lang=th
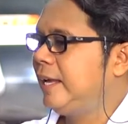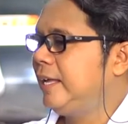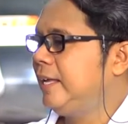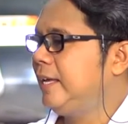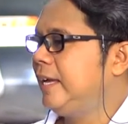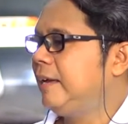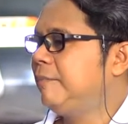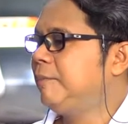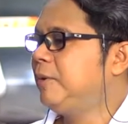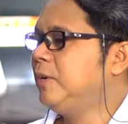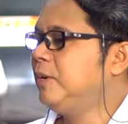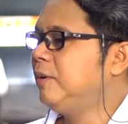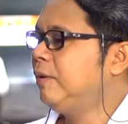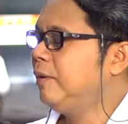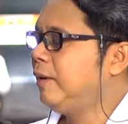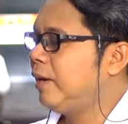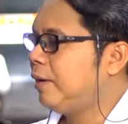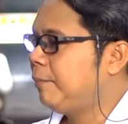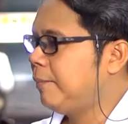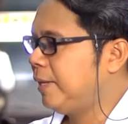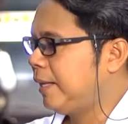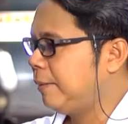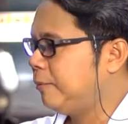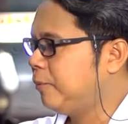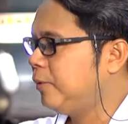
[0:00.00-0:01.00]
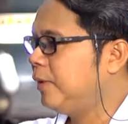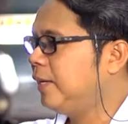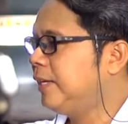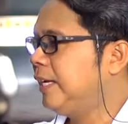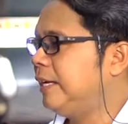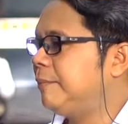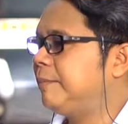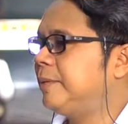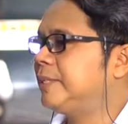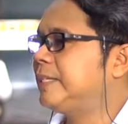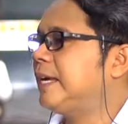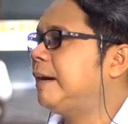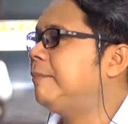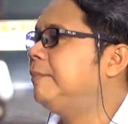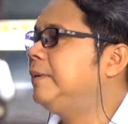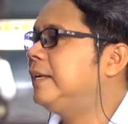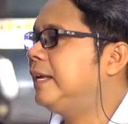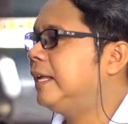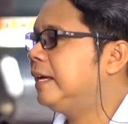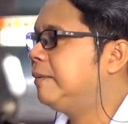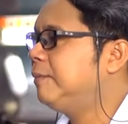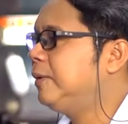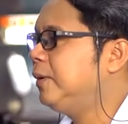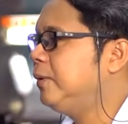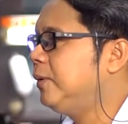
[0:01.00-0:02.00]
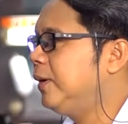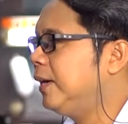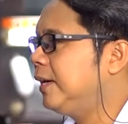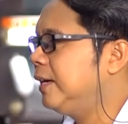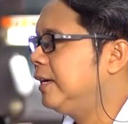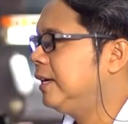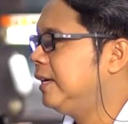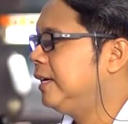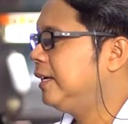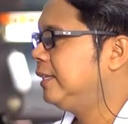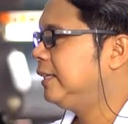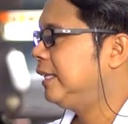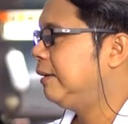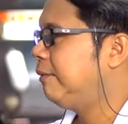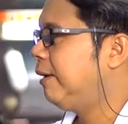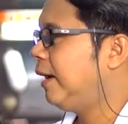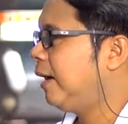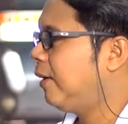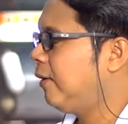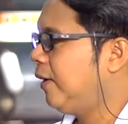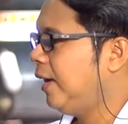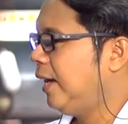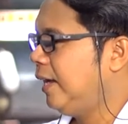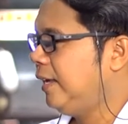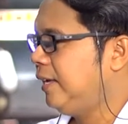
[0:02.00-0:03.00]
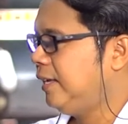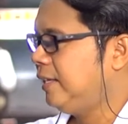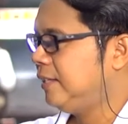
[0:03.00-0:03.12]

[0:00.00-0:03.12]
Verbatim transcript: เงี้ยไม่รู้ว่าเขามาทำธุรกิจประจำเลยก็ไม่รู้ว่าแต่ว่าเขาให้